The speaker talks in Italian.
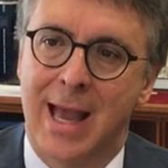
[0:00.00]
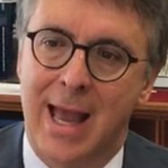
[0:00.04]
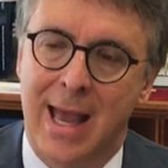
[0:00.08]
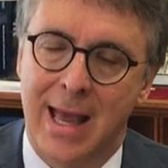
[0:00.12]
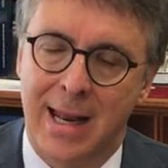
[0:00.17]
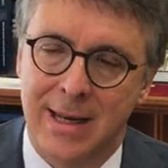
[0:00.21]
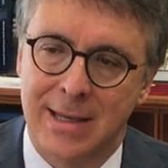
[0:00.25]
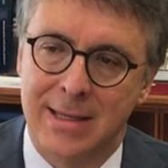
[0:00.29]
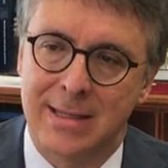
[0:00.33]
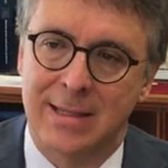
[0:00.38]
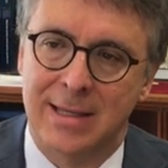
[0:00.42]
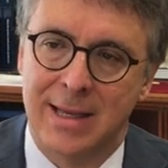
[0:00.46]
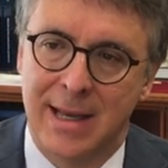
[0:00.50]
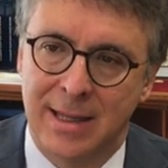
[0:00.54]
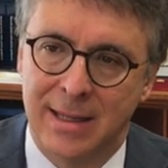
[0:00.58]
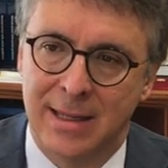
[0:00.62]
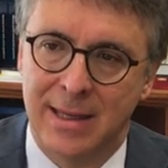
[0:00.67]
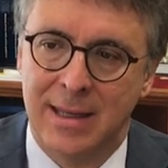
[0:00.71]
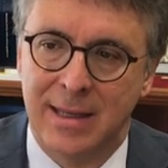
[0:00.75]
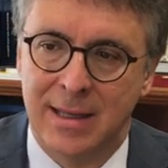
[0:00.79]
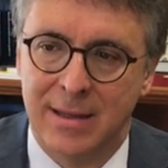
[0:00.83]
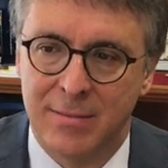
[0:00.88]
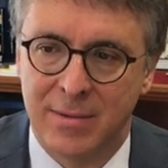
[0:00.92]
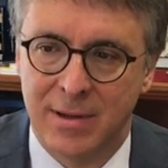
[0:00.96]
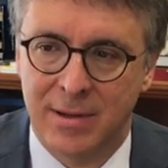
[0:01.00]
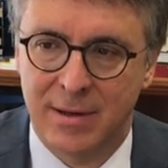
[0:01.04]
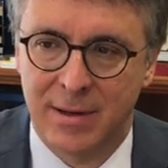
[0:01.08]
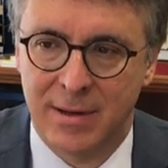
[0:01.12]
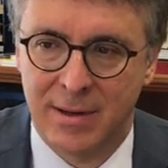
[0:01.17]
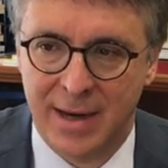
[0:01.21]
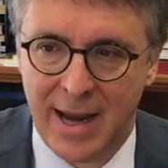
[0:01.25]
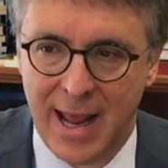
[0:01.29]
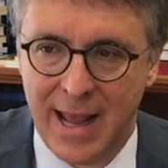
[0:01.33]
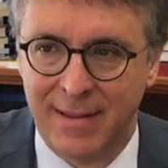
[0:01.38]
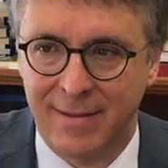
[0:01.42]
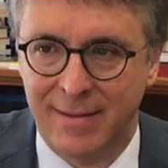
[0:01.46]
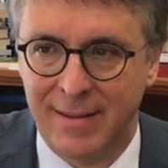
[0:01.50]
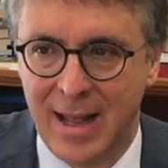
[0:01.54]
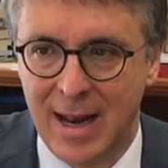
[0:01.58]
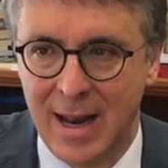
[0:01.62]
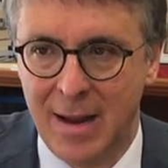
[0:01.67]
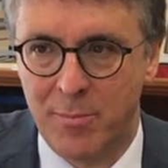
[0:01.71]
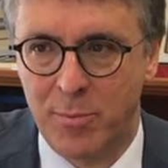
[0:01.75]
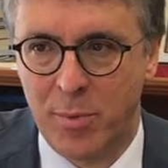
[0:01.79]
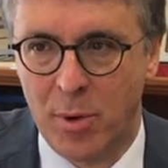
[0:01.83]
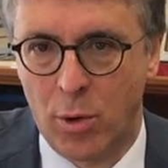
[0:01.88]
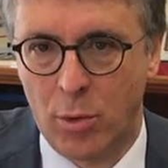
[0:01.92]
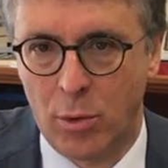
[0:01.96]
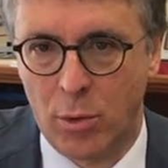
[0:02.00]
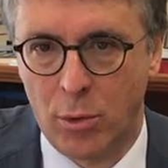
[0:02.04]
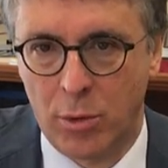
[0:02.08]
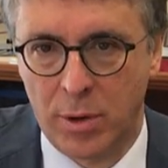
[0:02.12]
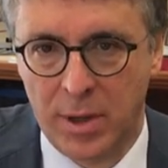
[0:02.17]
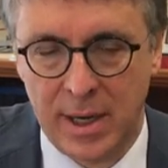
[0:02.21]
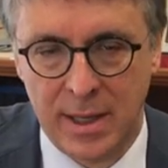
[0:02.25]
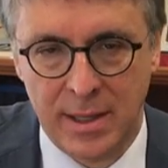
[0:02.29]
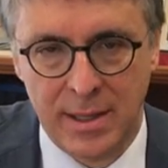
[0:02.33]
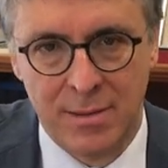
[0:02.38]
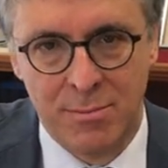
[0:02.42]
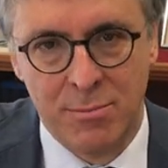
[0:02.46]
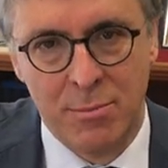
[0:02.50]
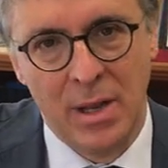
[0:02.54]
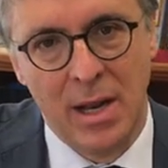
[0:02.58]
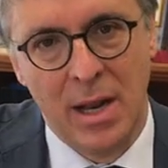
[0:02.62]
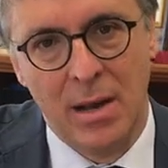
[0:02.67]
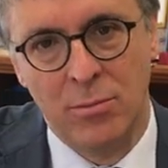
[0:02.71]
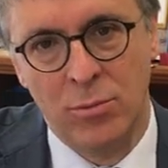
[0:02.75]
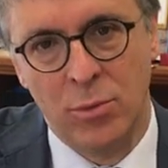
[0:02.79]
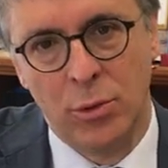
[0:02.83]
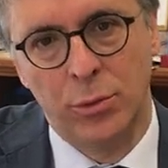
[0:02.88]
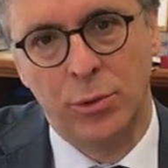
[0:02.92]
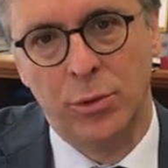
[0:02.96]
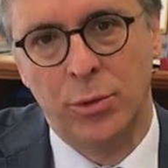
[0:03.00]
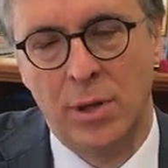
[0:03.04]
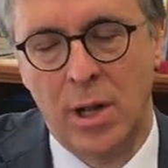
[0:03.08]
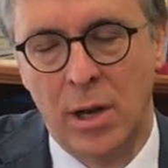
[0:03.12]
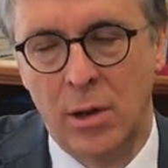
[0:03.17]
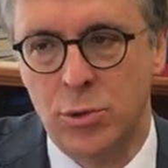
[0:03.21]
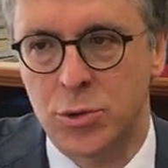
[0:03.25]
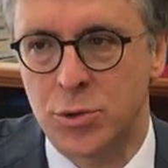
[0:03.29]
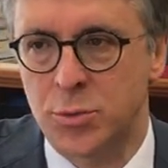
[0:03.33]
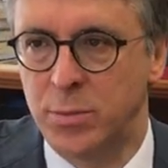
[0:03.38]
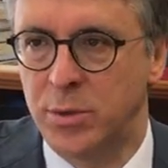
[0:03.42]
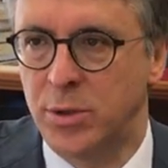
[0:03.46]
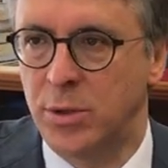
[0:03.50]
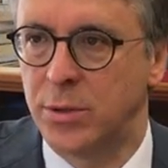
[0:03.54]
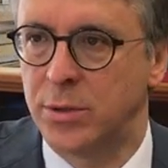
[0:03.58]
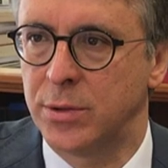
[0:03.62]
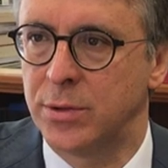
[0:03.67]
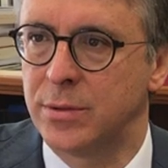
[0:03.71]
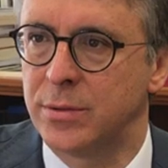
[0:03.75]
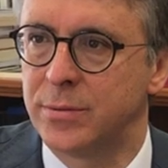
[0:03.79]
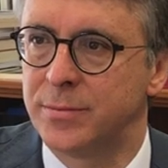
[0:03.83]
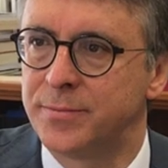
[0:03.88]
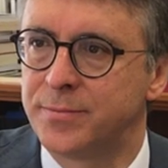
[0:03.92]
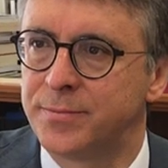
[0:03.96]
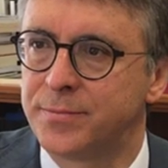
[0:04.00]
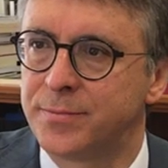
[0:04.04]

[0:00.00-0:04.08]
e rischia di rendere poco credibile il mondo dello sport.